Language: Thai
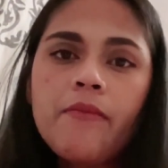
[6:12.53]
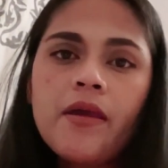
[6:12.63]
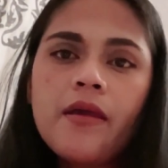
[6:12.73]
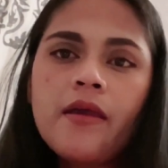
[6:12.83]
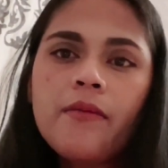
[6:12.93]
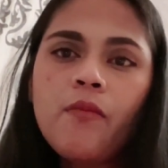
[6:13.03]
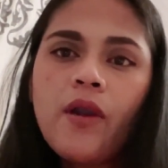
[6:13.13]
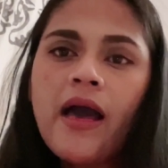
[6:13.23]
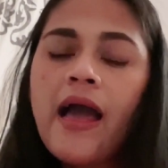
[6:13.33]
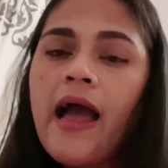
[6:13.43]
มีมู
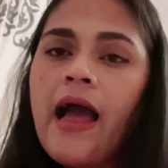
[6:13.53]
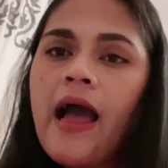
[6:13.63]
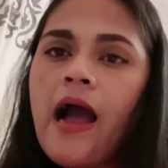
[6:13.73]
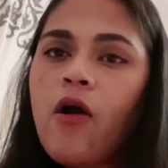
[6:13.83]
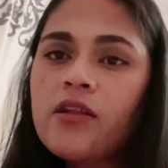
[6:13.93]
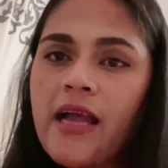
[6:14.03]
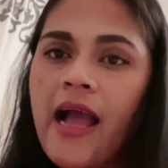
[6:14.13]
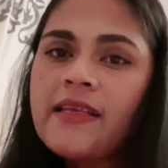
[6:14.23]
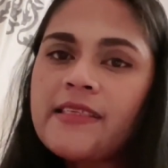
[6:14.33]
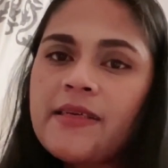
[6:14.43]
ลค่าค่อน
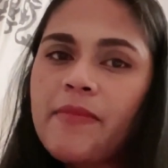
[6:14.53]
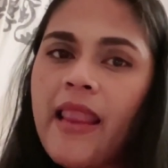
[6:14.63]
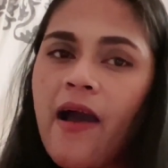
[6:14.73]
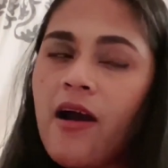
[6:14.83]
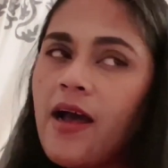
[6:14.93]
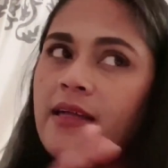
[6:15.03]
ข้างเยอะไปแล้ว